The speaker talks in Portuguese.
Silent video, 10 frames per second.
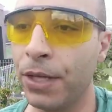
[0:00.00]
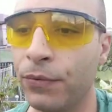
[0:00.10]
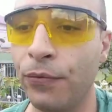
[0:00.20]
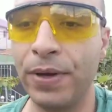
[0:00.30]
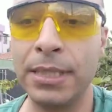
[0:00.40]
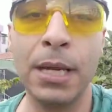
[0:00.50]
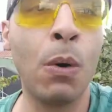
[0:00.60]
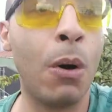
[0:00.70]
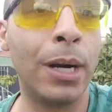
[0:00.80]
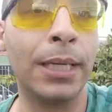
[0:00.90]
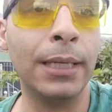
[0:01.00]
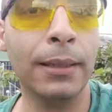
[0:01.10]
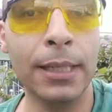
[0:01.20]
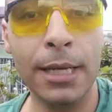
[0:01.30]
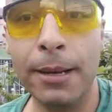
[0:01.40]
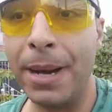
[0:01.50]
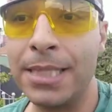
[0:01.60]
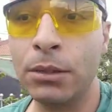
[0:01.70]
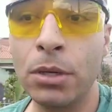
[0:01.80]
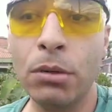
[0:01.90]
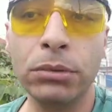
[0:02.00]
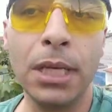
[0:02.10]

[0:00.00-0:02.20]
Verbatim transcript: Eu vou fazer igual aqui, mas eu não